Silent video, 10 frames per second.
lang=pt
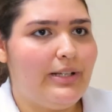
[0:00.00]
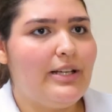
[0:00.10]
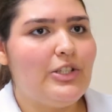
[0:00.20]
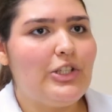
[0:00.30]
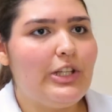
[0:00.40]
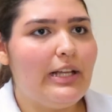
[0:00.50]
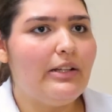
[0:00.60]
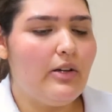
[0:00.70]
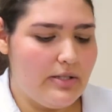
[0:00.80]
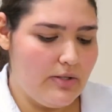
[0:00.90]
Né? A gente tem na
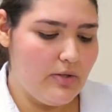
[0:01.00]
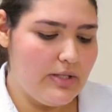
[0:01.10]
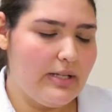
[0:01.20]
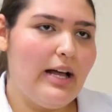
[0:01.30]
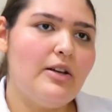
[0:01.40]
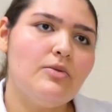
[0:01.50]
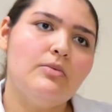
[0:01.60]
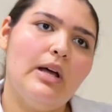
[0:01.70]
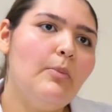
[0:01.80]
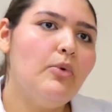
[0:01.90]
nossa sociedade um
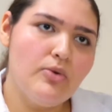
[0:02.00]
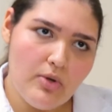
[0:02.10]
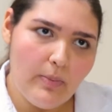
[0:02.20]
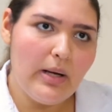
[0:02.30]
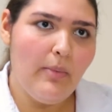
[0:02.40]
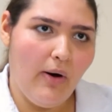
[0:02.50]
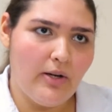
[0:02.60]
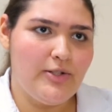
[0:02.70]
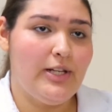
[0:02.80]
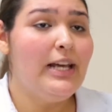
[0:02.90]
tabu sobre a
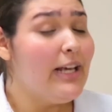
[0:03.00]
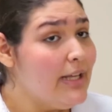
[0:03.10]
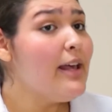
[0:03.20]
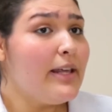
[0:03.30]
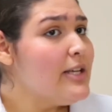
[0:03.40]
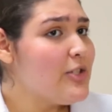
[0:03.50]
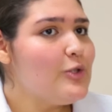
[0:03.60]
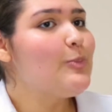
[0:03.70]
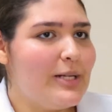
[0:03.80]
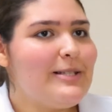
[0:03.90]
morte. E aqui a
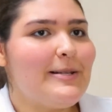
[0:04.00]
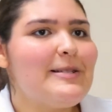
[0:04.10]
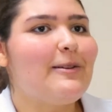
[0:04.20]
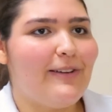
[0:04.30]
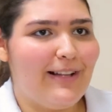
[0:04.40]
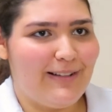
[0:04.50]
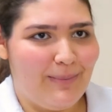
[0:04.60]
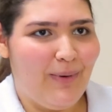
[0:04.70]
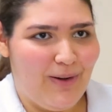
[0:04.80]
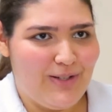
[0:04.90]
gente precisa falar da
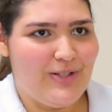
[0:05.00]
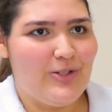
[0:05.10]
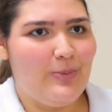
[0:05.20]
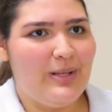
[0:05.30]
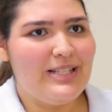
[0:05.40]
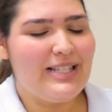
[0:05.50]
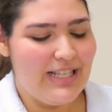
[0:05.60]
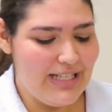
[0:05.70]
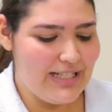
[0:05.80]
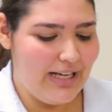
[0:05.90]
morte, a gente
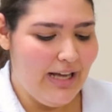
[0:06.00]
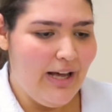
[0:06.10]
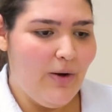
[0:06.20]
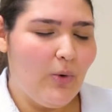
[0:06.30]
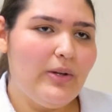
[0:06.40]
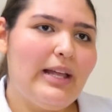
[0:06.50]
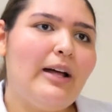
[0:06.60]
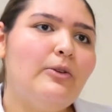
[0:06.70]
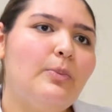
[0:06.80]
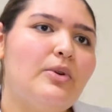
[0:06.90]
precisa
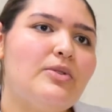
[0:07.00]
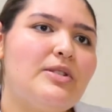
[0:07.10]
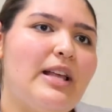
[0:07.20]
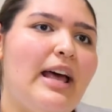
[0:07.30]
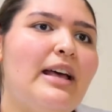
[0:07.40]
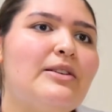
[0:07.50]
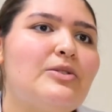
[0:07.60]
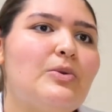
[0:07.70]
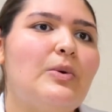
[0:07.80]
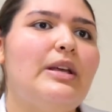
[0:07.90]
cuidar do
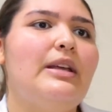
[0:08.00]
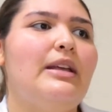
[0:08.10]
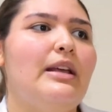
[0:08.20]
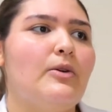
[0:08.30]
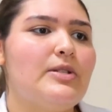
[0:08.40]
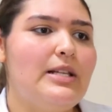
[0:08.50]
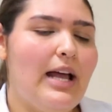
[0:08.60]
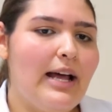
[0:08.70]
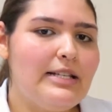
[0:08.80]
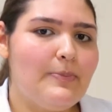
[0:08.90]
processo e, e
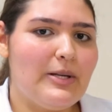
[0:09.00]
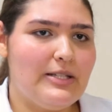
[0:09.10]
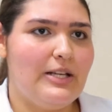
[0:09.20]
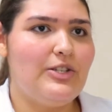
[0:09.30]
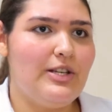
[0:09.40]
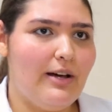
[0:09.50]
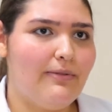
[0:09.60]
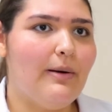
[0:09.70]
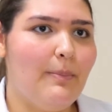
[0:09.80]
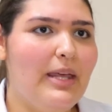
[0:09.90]
auxiliar esse paciente e a
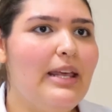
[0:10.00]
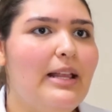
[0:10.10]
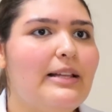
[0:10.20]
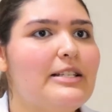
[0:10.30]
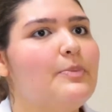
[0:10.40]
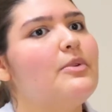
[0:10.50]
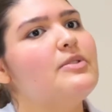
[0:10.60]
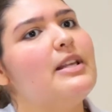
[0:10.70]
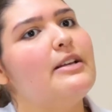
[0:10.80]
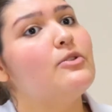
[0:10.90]
família desse
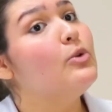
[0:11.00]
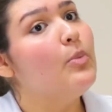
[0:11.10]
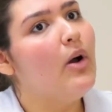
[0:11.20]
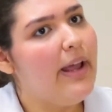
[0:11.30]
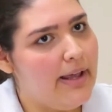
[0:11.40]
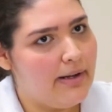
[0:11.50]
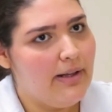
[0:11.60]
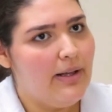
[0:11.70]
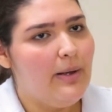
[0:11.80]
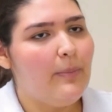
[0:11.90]
processo do morrer,
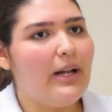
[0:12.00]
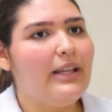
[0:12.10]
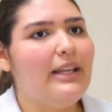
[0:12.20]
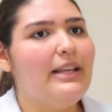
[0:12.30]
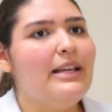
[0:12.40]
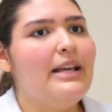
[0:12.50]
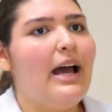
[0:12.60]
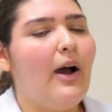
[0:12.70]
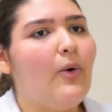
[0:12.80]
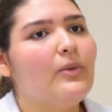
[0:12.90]
para que
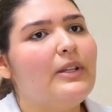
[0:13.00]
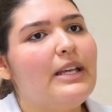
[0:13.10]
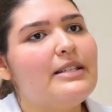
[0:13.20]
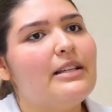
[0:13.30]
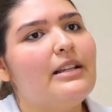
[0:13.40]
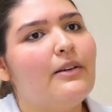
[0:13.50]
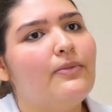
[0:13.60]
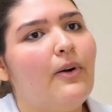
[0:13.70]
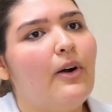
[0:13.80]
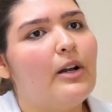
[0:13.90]
aconteça da
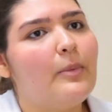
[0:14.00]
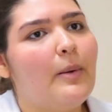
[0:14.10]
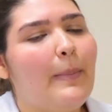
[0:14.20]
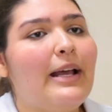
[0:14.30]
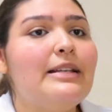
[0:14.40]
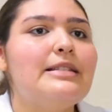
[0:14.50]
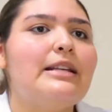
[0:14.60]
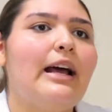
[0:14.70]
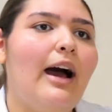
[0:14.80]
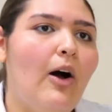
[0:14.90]
forma mais
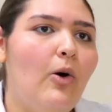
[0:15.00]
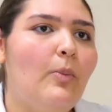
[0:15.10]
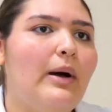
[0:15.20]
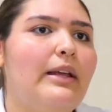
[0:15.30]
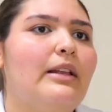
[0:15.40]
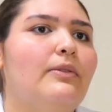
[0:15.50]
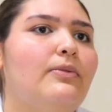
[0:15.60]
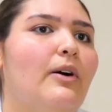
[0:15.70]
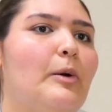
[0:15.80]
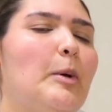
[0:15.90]
calma e da
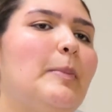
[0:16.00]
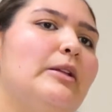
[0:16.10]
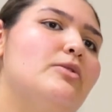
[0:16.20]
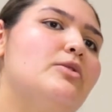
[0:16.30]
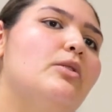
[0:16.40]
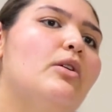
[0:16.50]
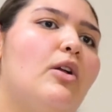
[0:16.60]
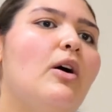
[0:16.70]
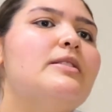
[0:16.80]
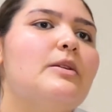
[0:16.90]
forma menos
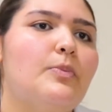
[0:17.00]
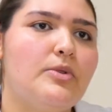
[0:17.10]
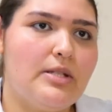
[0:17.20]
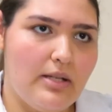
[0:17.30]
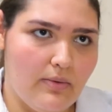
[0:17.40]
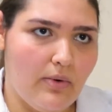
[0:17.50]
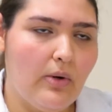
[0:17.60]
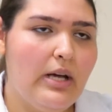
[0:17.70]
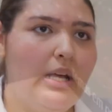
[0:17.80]
dolorosa possível.